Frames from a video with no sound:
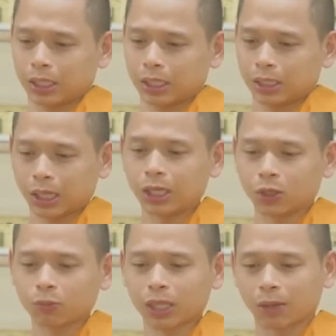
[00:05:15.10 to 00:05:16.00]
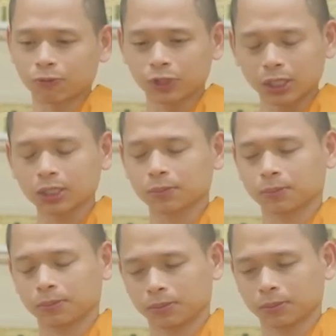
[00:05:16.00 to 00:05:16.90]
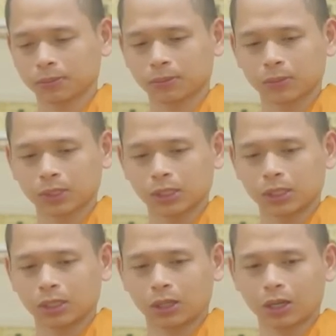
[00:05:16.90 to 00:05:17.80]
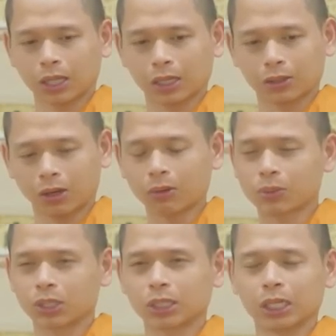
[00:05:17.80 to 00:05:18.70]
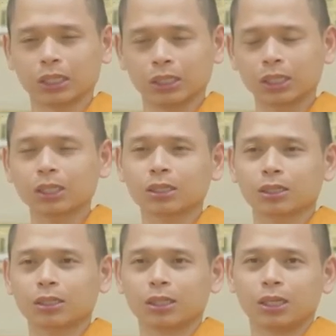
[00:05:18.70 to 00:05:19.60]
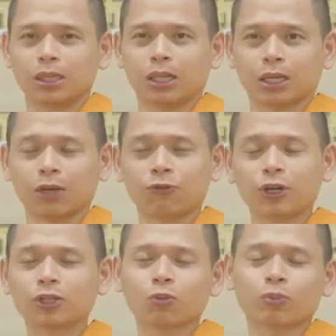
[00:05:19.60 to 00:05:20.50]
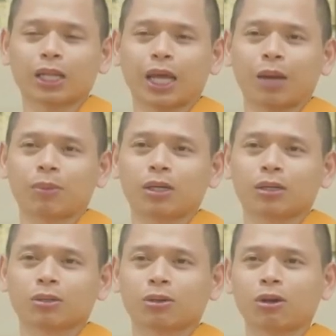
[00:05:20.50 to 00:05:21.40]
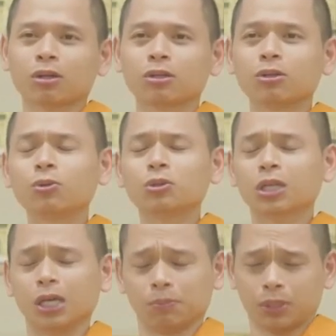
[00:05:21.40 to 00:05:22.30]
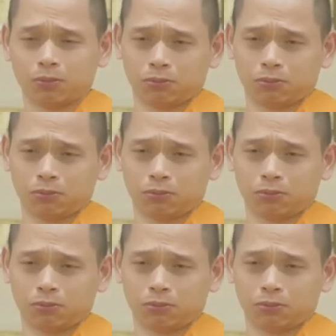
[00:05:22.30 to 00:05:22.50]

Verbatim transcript: khi chúng ta làm phước nó lại có một sự kiện nữa là cái phước chúng ta làm á, có cứu kịp không